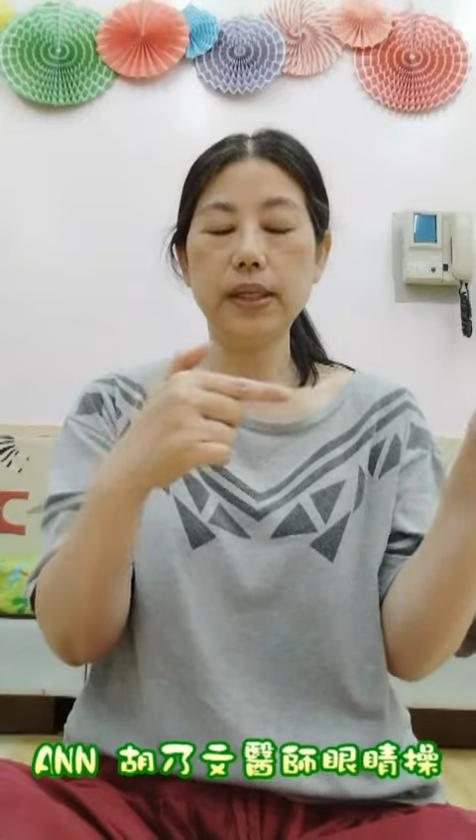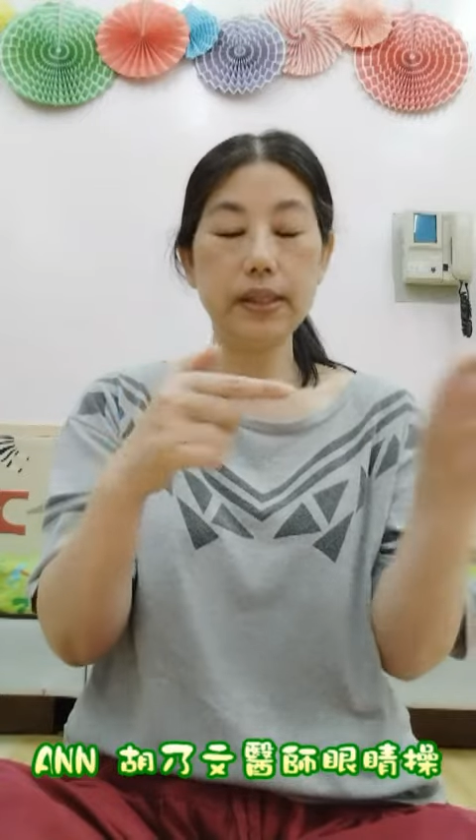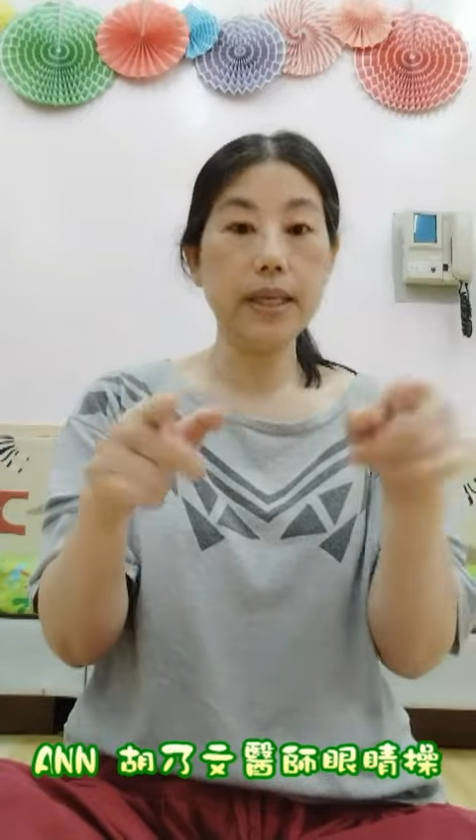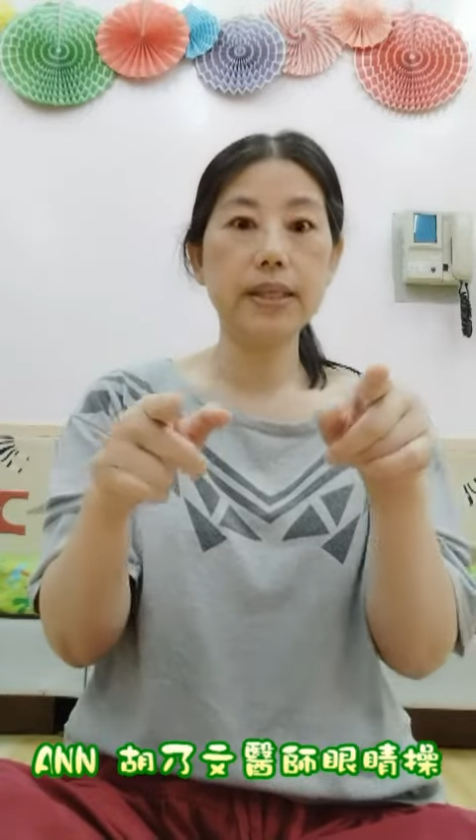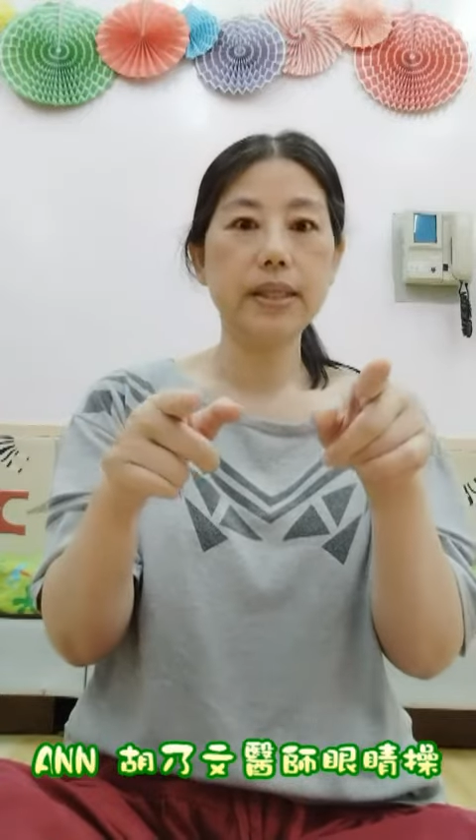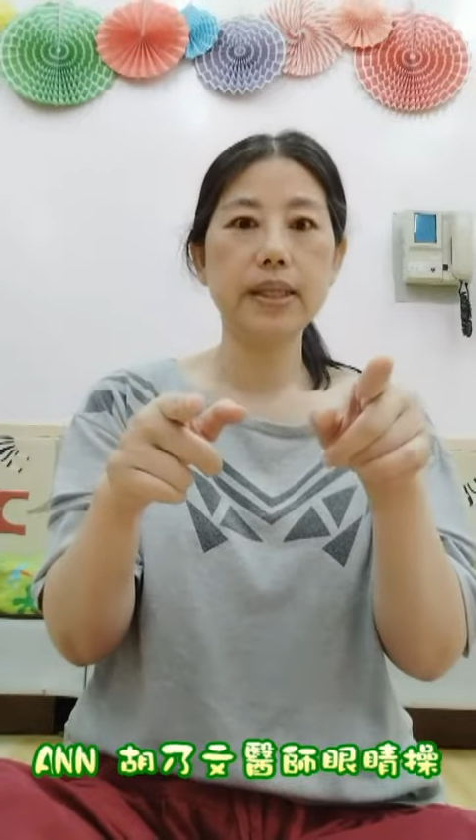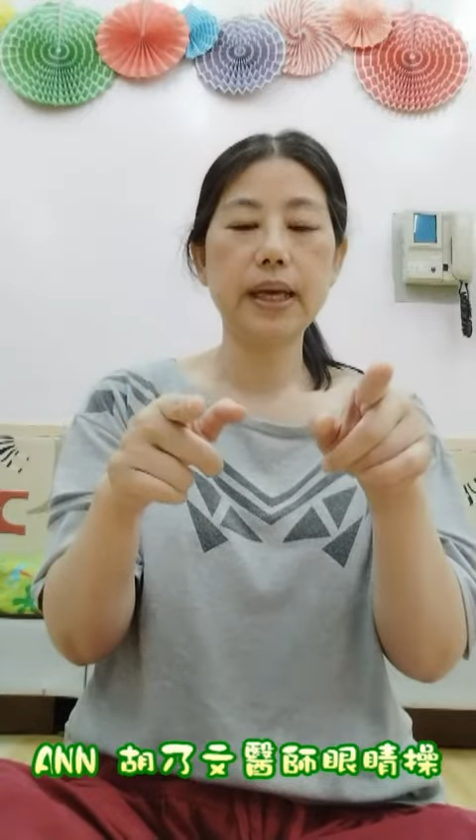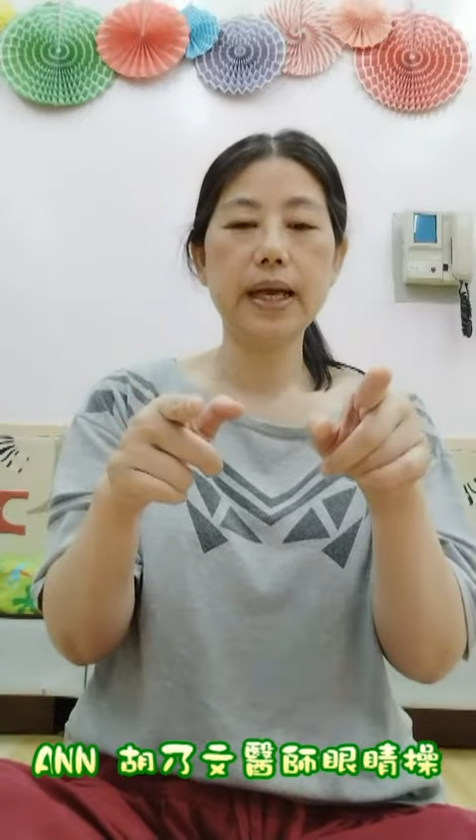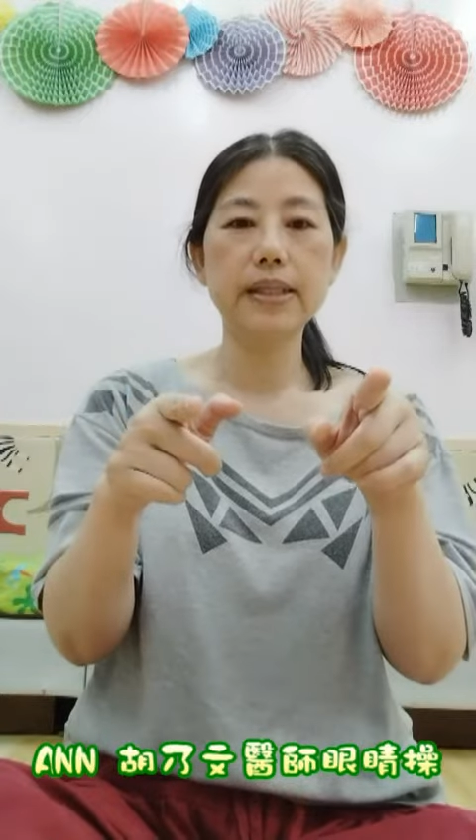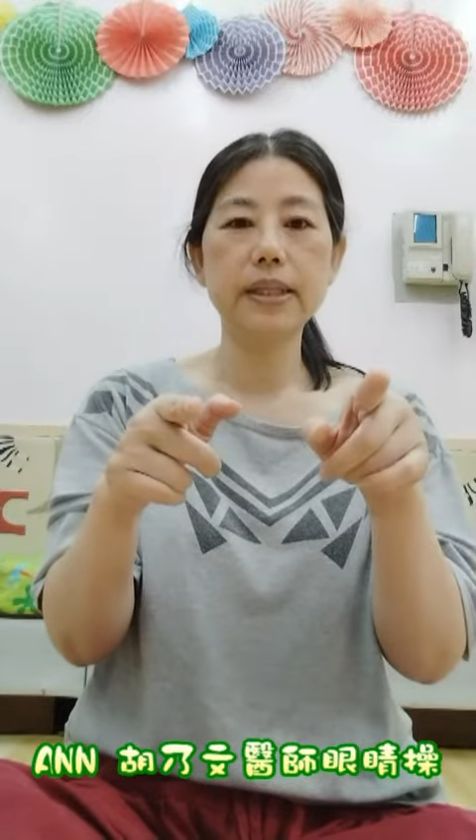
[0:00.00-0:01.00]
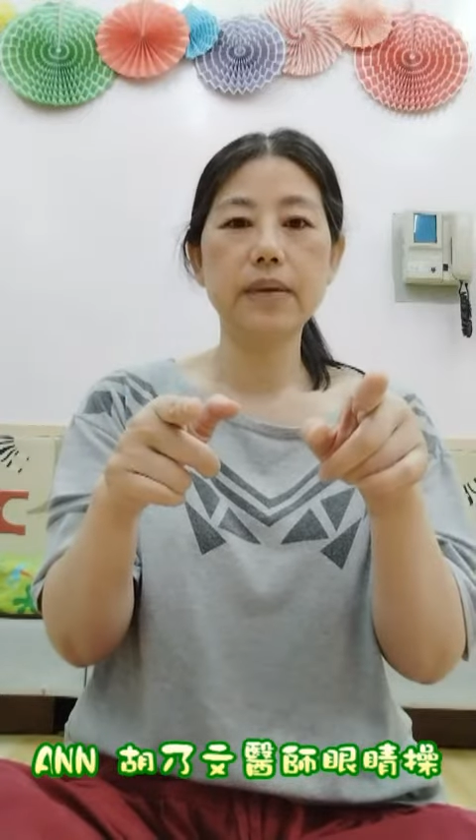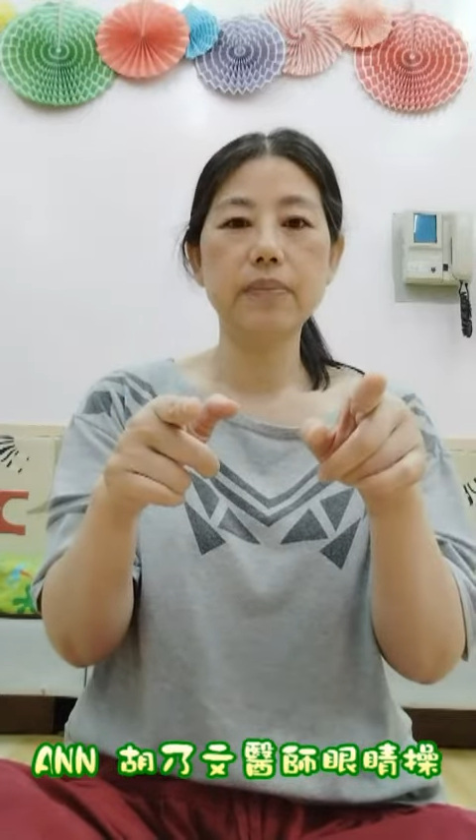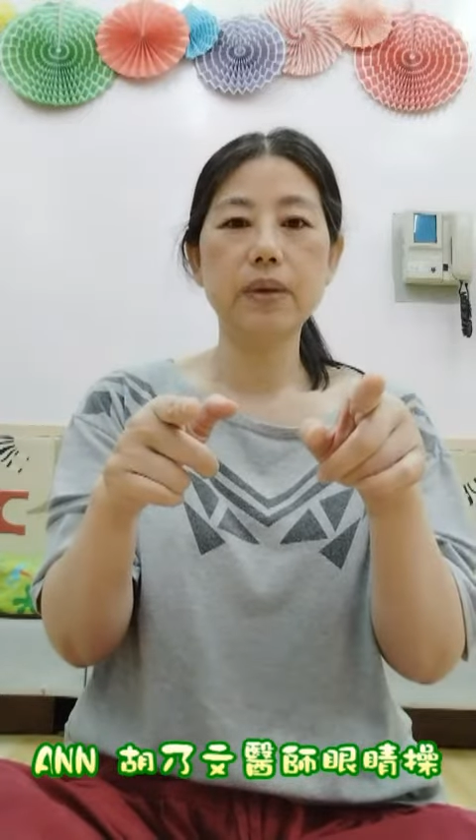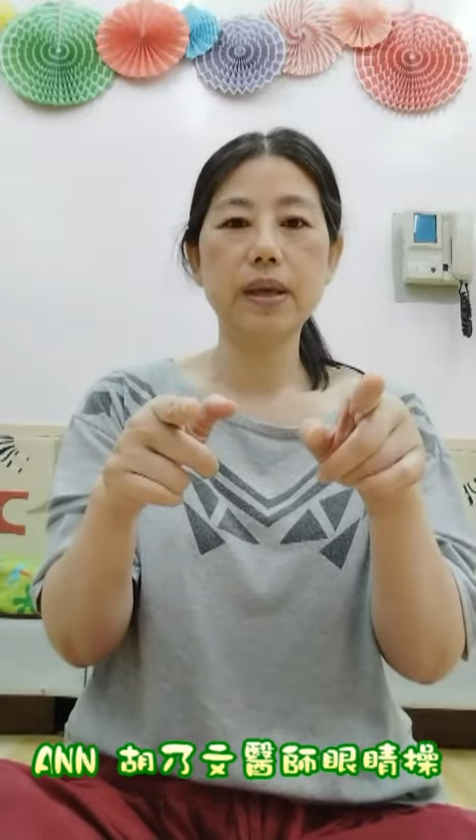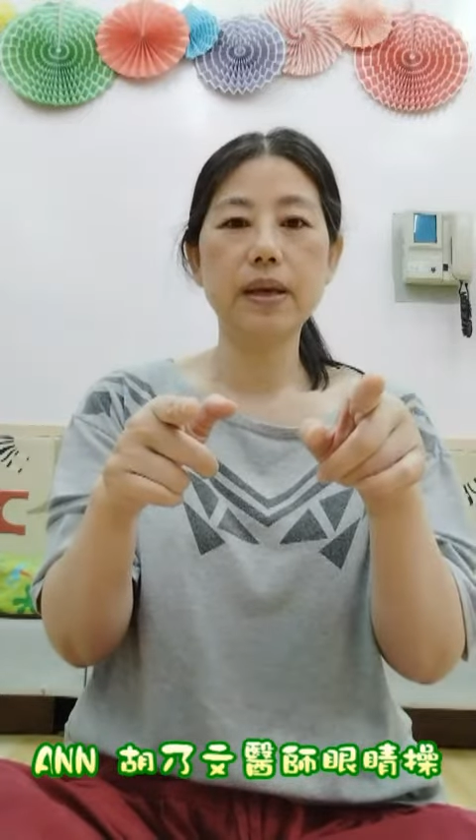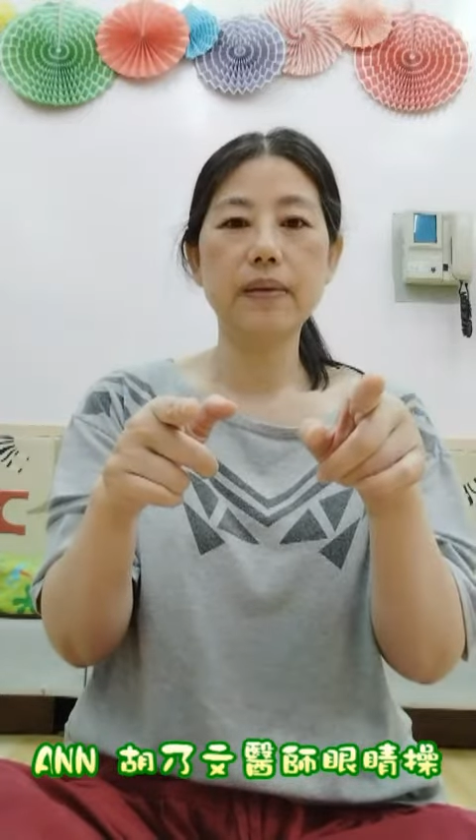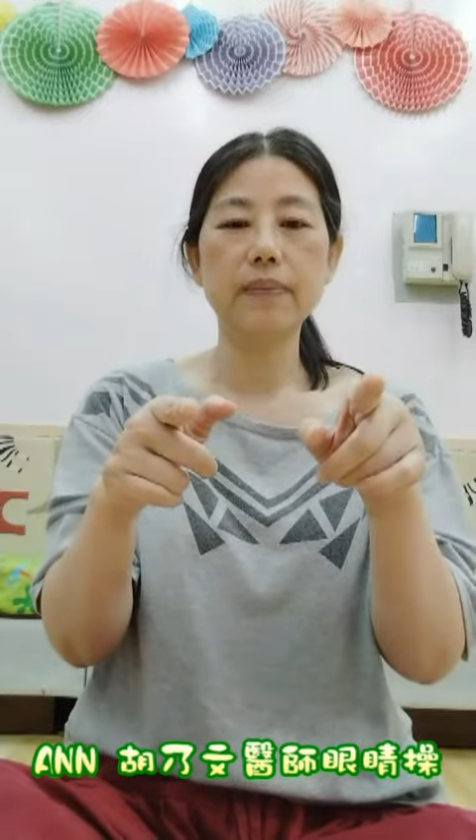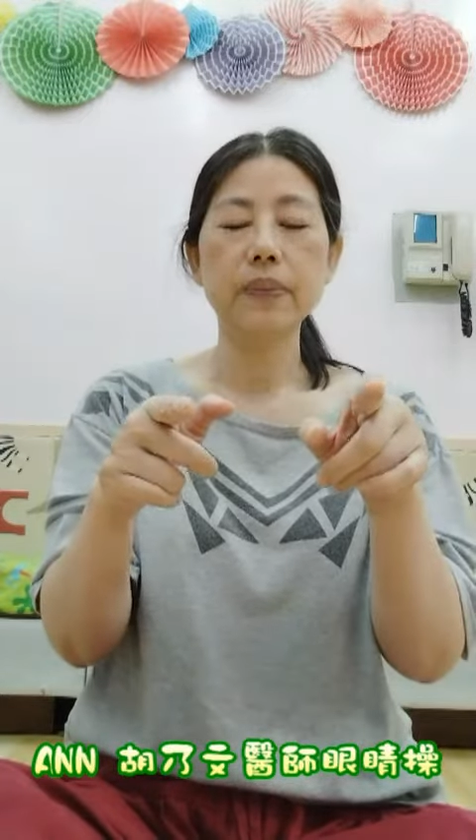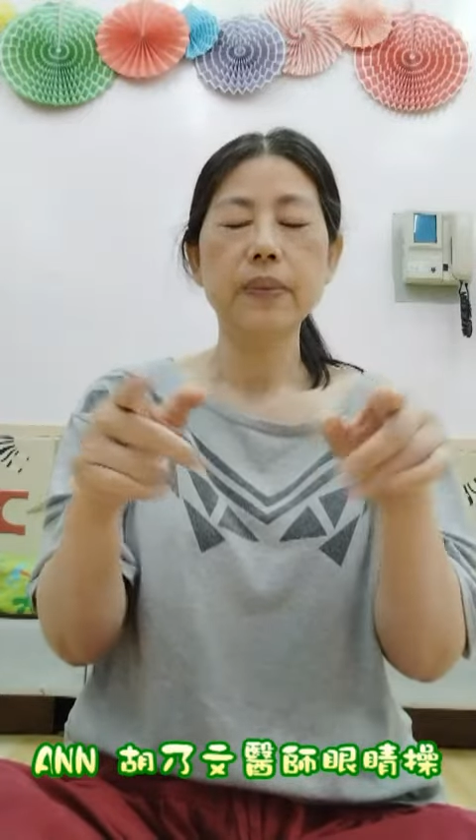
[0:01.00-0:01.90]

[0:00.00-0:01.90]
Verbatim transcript: 眼睛看前面。